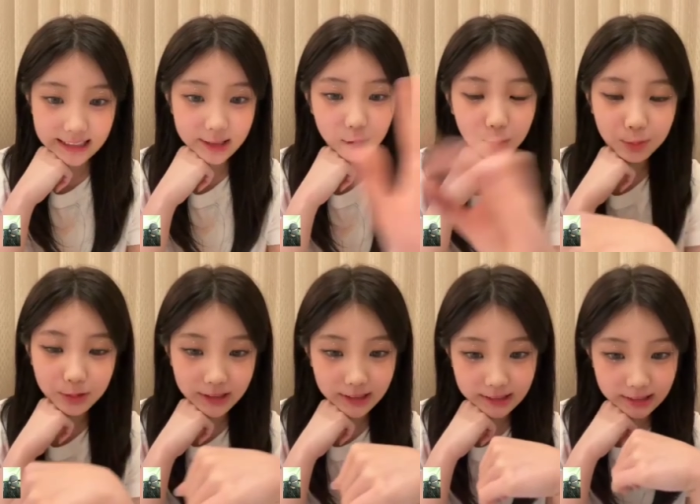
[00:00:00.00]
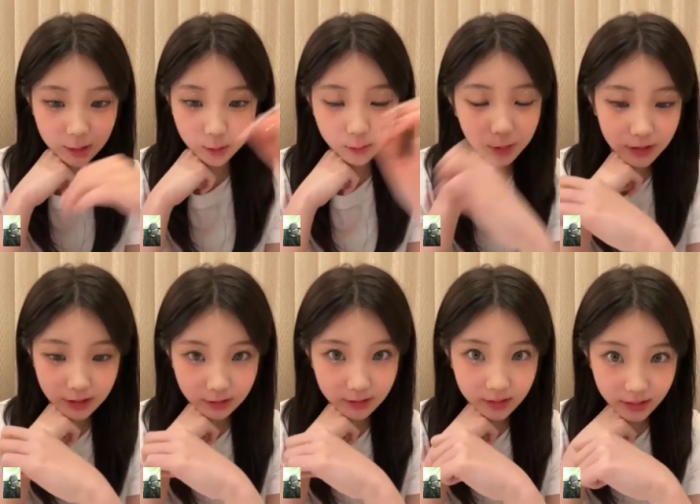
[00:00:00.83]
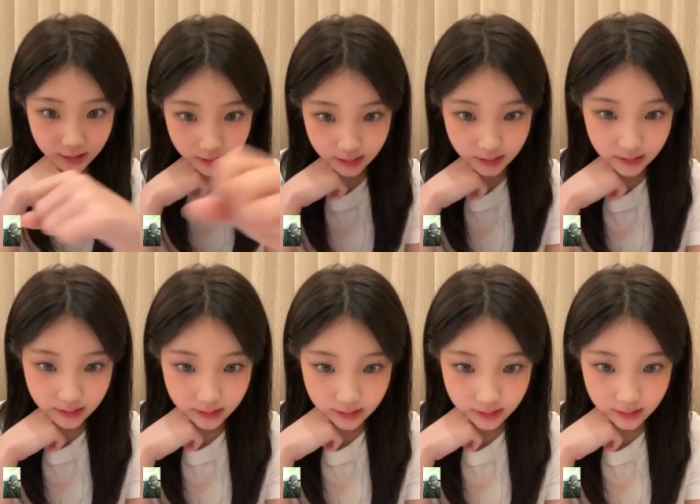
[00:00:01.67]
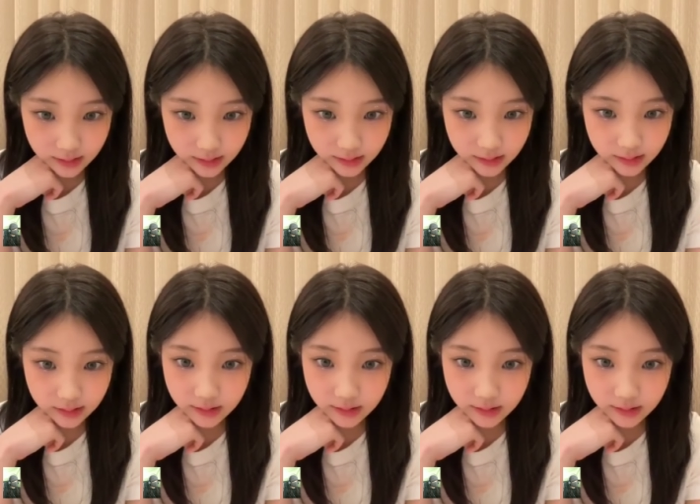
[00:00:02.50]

아직 육 분이야, 아직 육 분이야. 시간...